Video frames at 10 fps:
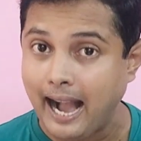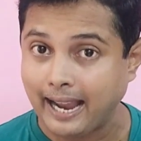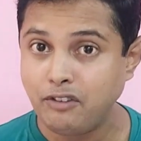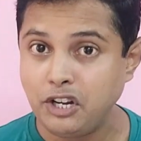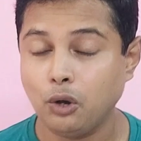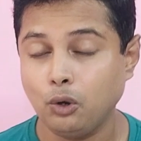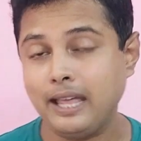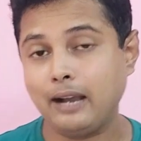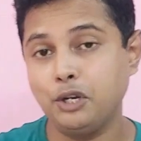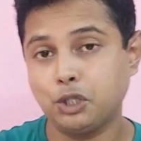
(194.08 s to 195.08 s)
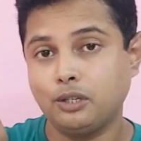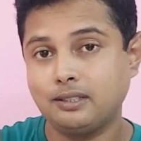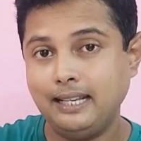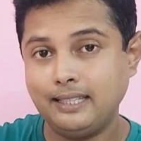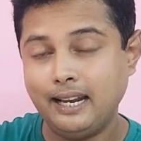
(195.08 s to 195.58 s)
আগের ভিডিওগুলো দেখো শর্ট
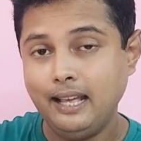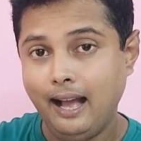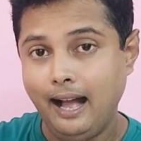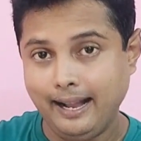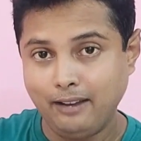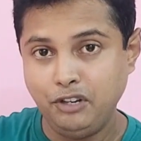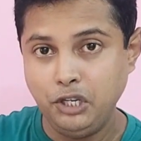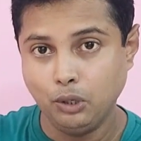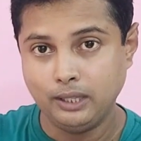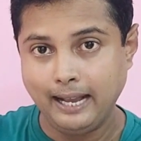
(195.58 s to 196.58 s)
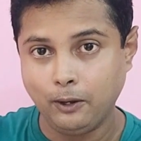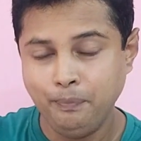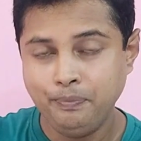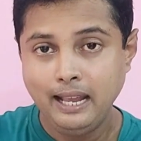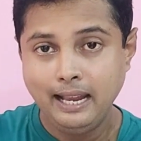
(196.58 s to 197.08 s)
সাইজের আগের ভিডিওগুলো দেখো
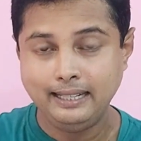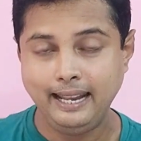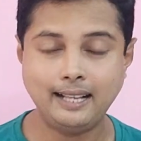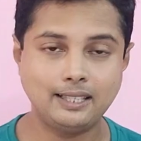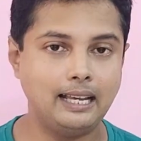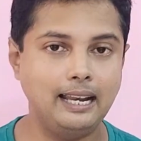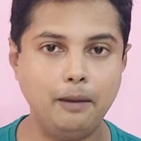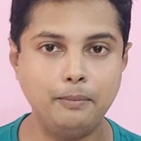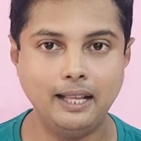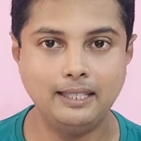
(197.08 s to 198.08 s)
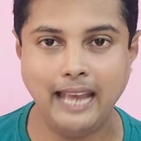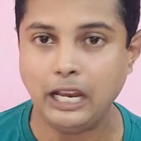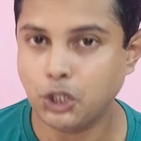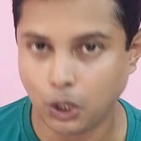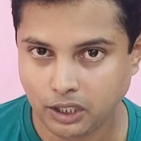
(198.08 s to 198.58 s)
নেক্সট তাহলে আমরা
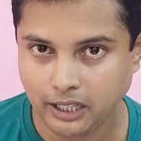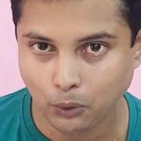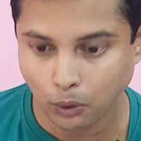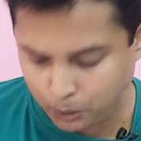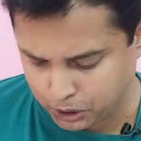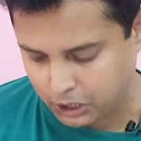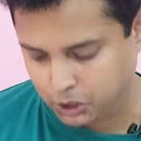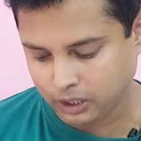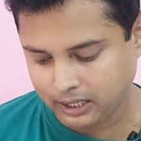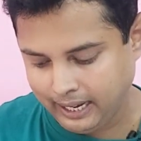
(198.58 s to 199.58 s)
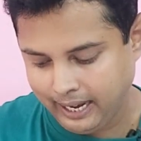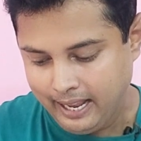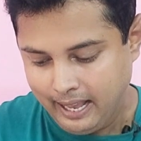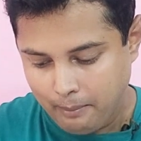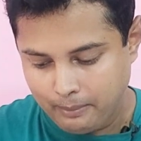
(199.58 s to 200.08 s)
যেই শটটি করব সেই শটটি
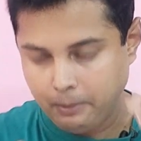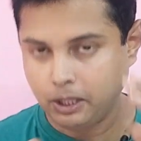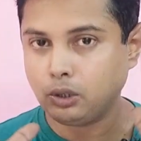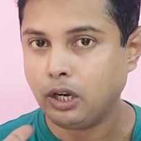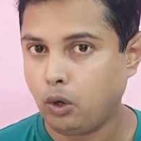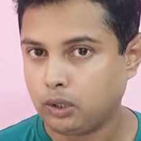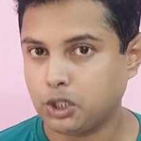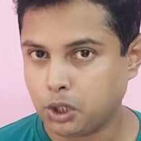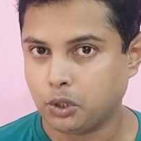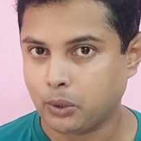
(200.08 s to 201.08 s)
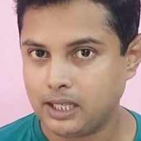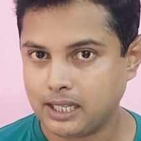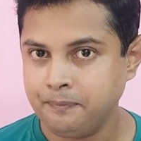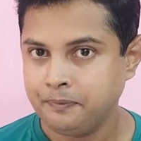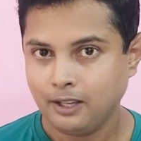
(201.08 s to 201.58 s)
মানে আমাদের টোটাল নটা শট
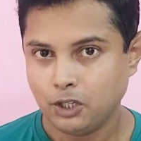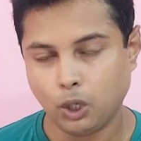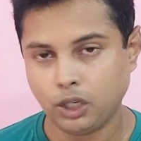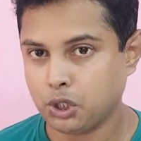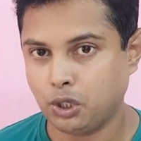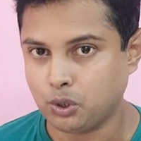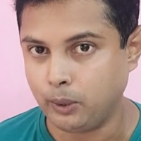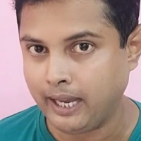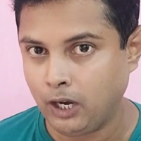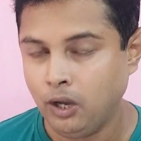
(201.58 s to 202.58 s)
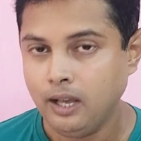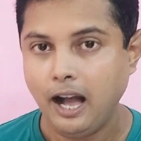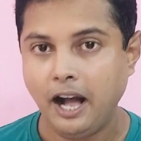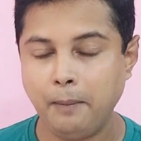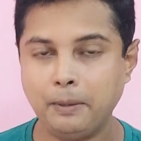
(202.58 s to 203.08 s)
রয়েছে ছটা শর্টস হয়ে গেল
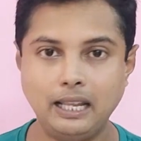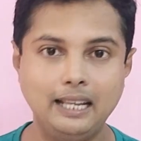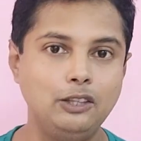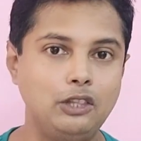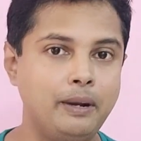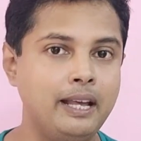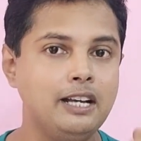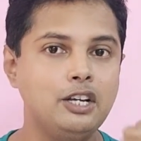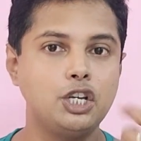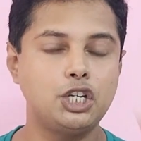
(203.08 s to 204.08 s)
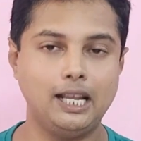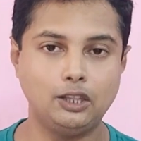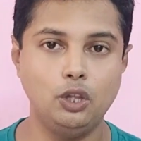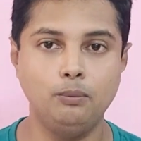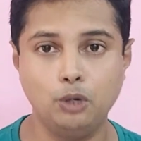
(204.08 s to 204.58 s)
আমরা তাহলে কিন্তু এবার সাত
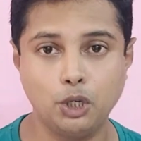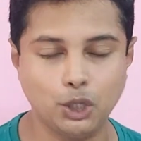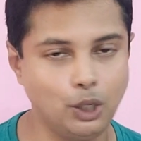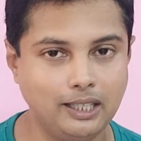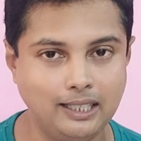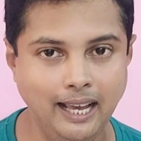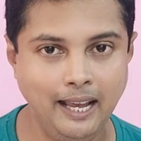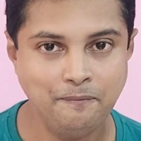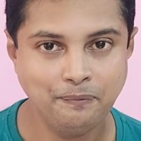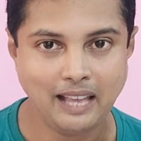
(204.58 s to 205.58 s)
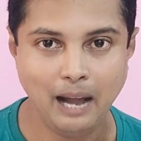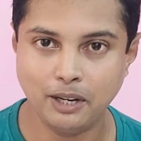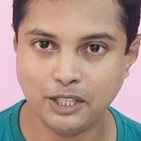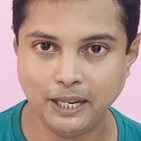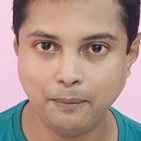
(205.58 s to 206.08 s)
নম্বর শটটি
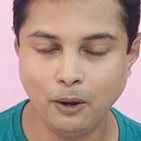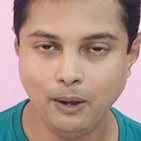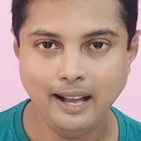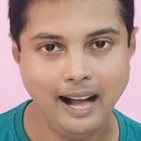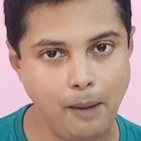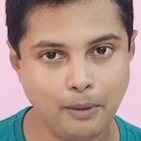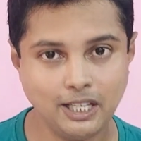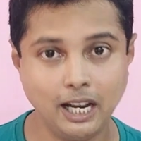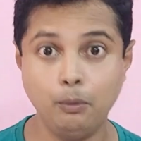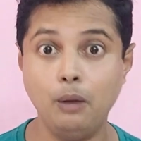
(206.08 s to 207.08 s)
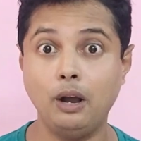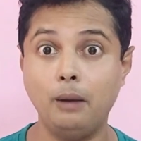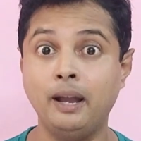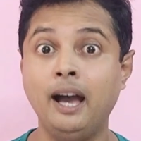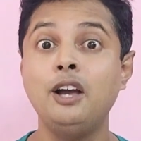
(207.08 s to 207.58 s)
আমরা শিখবো আমরা জানবো এবং
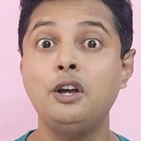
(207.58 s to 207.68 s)
আমরা